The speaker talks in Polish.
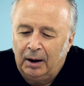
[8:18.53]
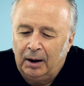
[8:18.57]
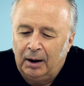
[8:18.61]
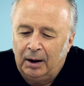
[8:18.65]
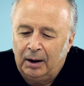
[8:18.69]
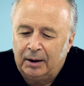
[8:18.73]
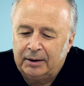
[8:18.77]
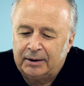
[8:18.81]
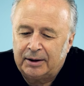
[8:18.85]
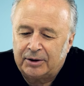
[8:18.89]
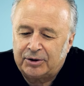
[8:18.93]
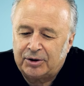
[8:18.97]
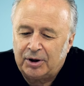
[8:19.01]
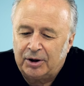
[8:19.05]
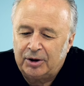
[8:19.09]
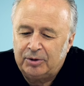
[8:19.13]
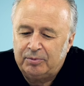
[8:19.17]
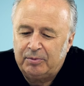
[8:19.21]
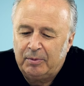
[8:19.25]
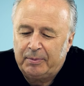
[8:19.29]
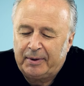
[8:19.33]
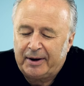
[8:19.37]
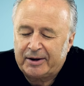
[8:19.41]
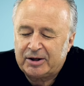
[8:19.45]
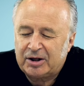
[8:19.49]
e,
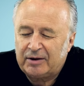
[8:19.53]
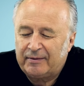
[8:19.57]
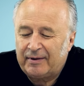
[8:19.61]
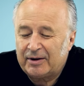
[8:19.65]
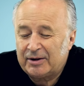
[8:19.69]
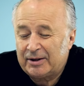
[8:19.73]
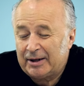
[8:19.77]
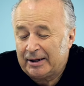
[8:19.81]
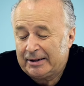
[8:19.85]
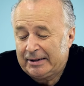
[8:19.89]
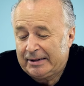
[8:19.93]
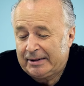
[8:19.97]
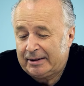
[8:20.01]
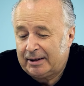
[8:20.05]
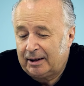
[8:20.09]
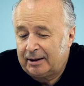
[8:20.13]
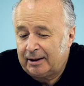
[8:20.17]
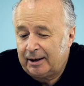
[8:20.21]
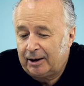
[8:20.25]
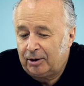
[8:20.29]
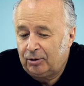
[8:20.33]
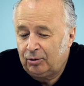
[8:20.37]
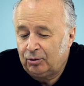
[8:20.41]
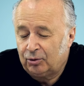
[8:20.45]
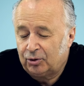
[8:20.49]
zaczęliśmy pracować nad
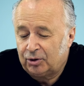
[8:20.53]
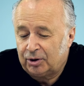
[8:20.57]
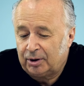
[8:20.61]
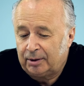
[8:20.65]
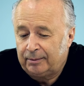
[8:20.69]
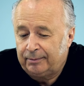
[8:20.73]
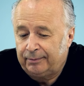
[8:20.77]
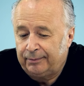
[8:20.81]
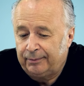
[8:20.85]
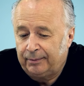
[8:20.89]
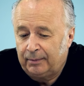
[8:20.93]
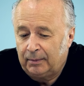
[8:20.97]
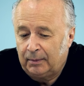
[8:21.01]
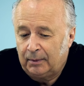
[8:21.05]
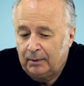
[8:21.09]
scenariuszem.